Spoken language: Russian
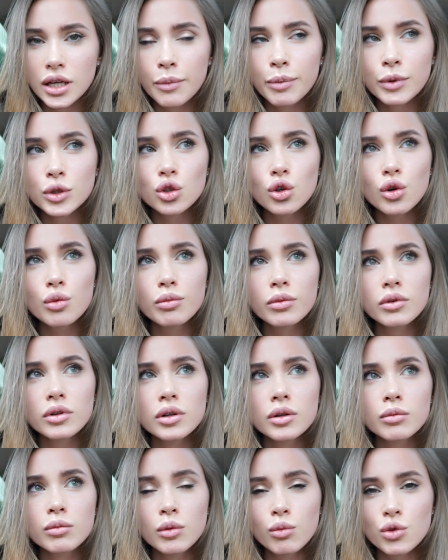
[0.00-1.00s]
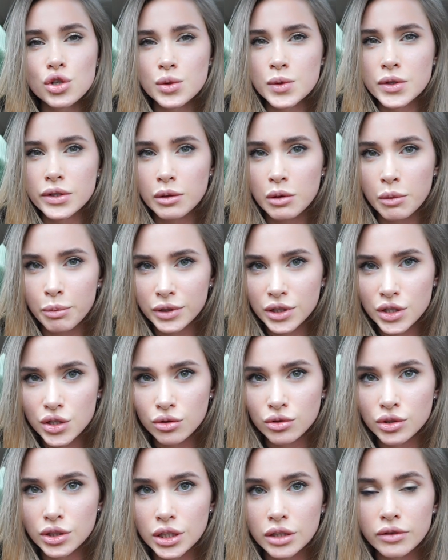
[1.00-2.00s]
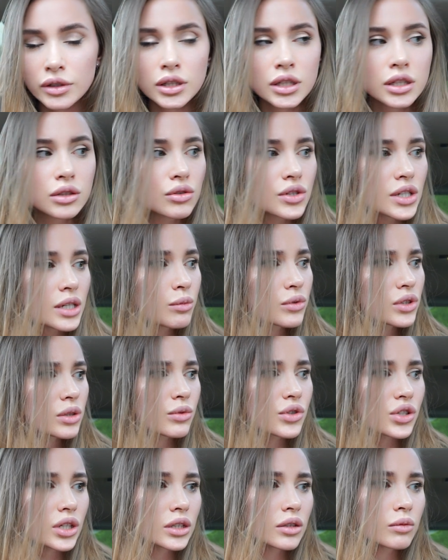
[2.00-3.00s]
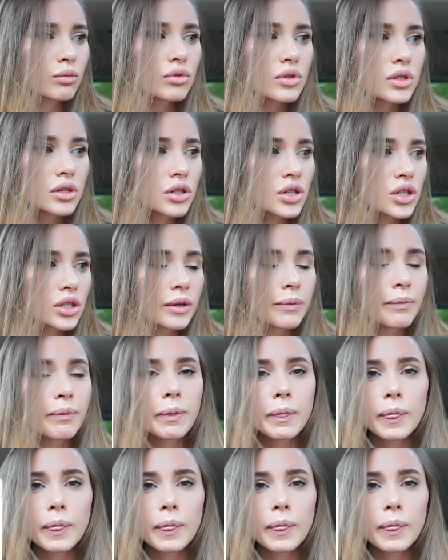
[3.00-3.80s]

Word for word: А потом э, мы можем с вами подискутировать на эту тему. Димочка, это будет слышно.